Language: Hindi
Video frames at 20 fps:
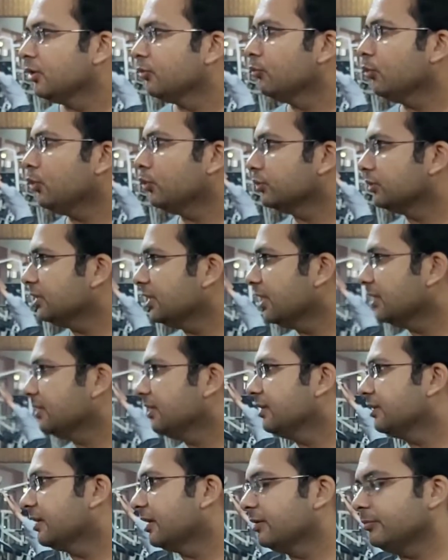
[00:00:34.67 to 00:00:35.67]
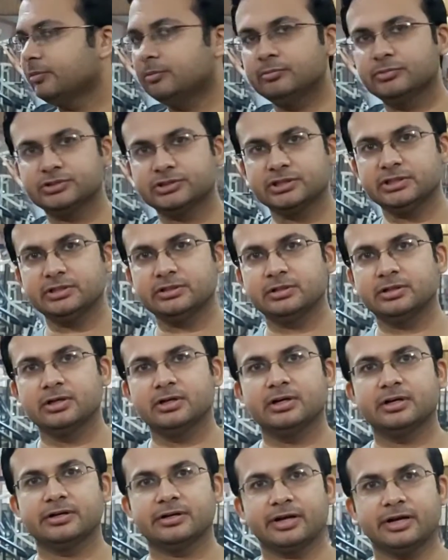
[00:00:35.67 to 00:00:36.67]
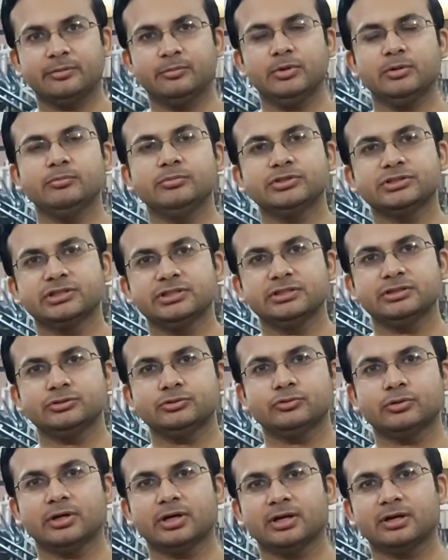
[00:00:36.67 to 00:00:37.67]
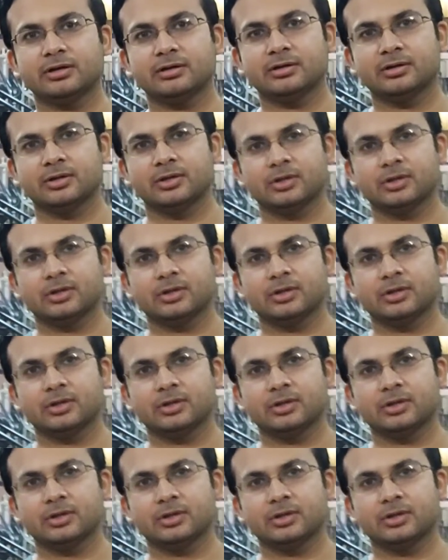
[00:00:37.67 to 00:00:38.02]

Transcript: वो होती है ये ट्रेडमिल मशीन ट्रेडमिल मशीन जो है